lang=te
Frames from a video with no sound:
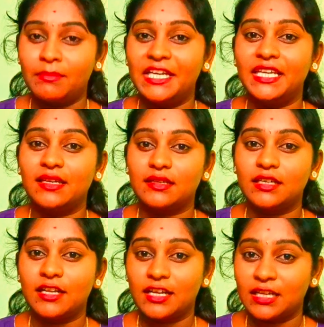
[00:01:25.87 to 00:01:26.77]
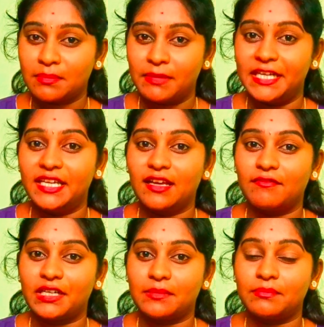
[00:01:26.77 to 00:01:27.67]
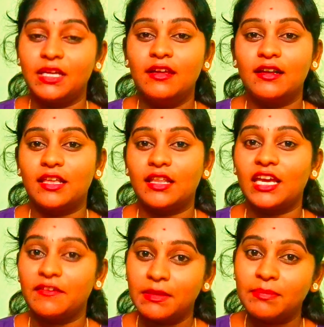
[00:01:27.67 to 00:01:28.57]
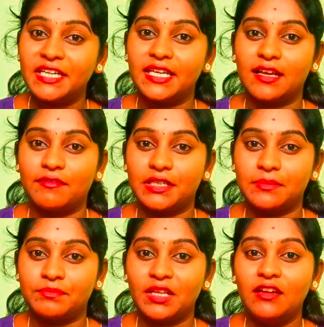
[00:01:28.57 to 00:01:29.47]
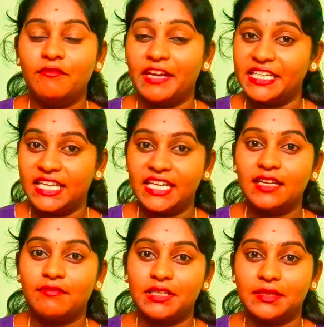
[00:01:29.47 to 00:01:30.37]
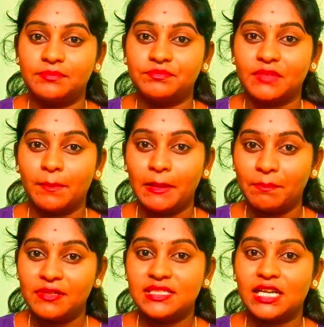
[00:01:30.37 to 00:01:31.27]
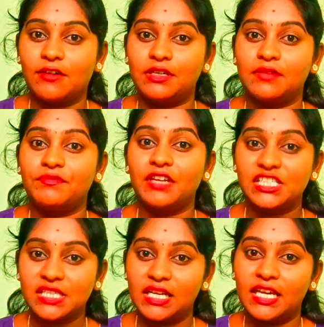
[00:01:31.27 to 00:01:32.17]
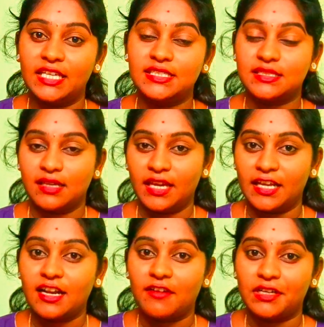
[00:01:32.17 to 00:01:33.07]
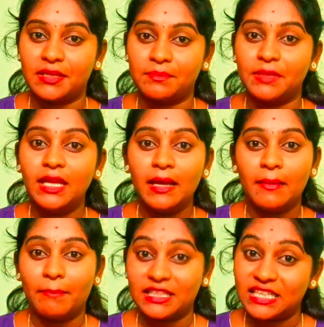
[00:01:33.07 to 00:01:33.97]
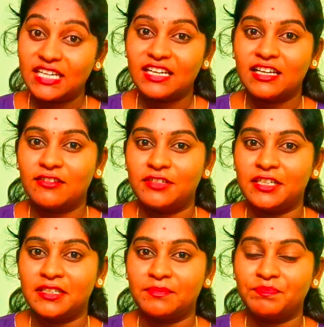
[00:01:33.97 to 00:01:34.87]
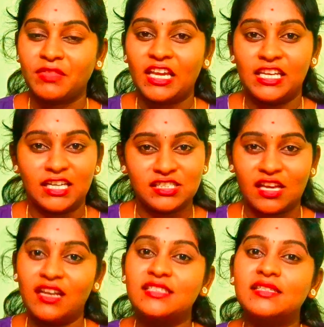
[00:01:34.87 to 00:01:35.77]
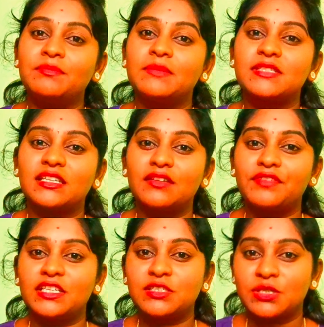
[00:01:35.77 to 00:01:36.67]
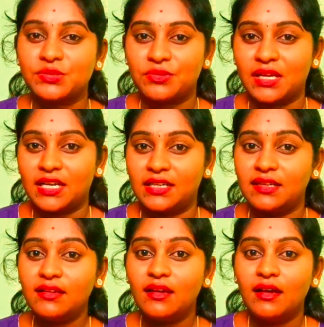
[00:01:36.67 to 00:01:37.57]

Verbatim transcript: బ్లీడింగ్ ఇర్రెగ్యులర్ బ్లీడింగ్ అవ్వటం లేదా హెవీ బ్లీడింగ్ అవ్వటం వెయిట్ గెయిన్ అవ్వటం పింపుల్స్ రావటం ఫేషియల్ హెయిర్స్ హెయిర్ రావటం బద్ధకంగా ఉండటం ఇలా చాలా సిమ్టమ్స్ అయితే ఫేస్ చేస్తున్నారండి